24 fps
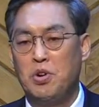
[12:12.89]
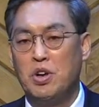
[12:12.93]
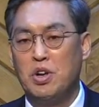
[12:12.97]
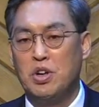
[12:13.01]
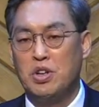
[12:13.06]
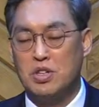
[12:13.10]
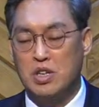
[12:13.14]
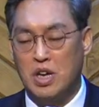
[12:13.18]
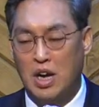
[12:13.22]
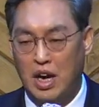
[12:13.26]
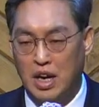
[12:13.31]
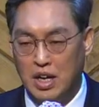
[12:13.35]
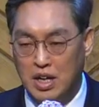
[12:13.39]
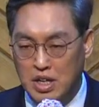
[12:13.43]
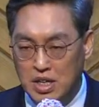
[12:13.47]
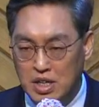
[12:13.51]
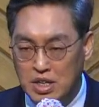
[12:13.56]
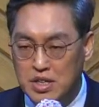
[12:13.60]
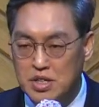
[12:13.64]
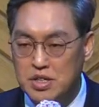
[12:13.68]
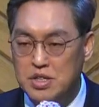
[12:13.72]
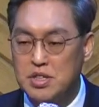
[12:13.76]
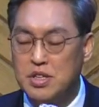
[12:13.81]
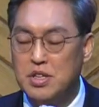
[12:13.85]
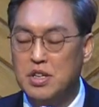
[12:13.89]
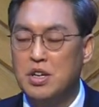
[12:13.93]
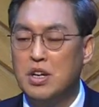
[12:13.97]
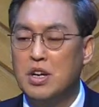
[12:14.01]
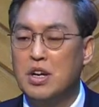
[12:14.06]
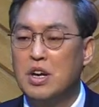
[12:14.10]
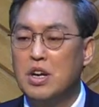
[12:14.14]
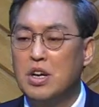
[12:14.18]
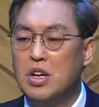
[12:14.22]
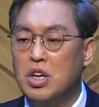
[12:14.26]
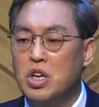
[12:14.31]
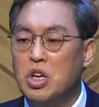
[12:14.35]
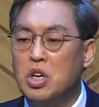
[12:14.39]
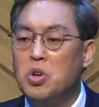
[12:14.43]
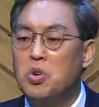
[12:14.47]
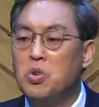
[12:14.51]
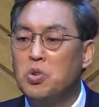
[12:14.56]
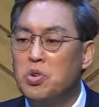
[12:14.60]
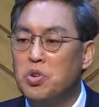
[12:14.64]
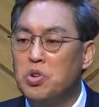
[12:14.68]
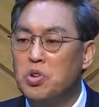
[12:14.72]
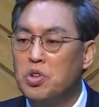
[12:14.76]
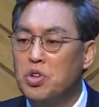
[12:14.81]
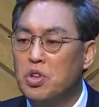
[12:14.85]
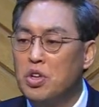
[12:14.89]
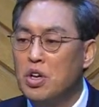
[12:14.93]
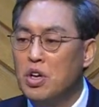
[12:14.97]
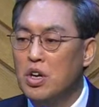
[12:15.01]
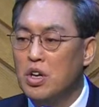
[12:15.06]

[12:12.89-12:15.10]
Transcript: 자기 뜻을 이루는